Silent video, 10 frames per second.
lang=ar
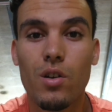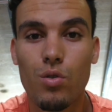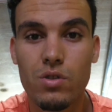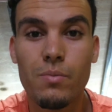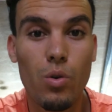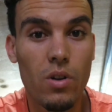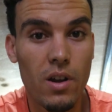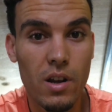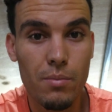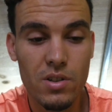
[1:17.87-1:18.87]
كنت معول
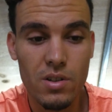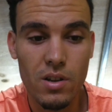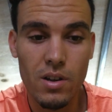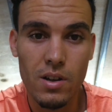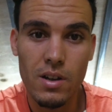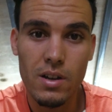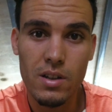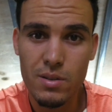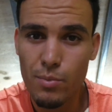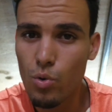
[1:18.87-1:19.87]
عليها باش آه،
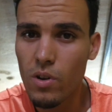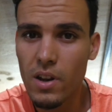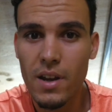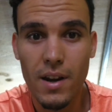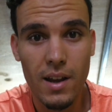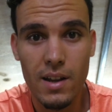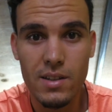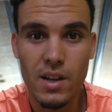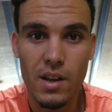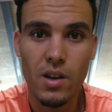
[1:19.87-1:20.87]
تمول لي الرحله
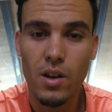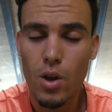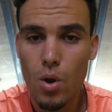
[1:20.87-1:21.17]
نتاعي